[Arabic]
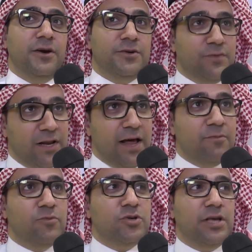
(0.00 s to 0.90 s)
في
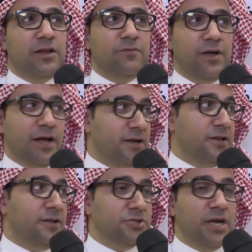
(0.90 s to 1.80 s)
الالعاب المختلفه
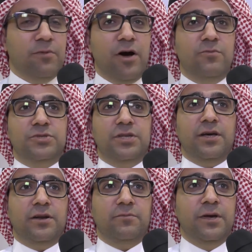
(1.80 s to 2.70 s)
لكن شيء ما هو
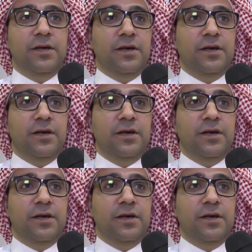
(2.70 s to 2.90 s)
مستغرب